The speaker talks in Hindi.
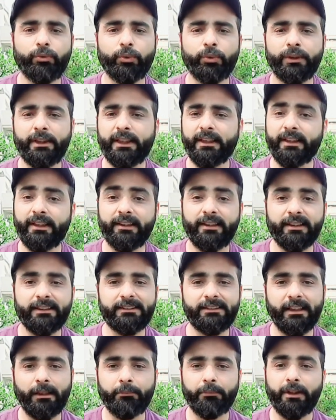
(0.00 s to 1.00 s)
उनके अंदर इतना
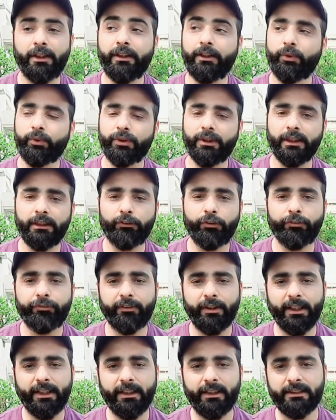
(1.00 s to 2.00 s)
स्टेमिना नहीं होता कि वो
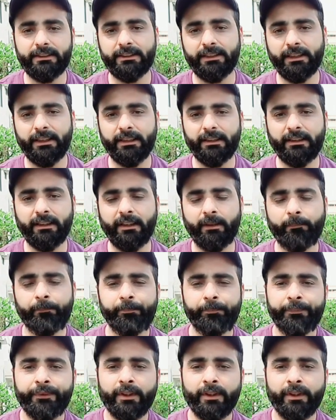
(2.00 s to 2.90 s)
फ्लाई कर सके इतना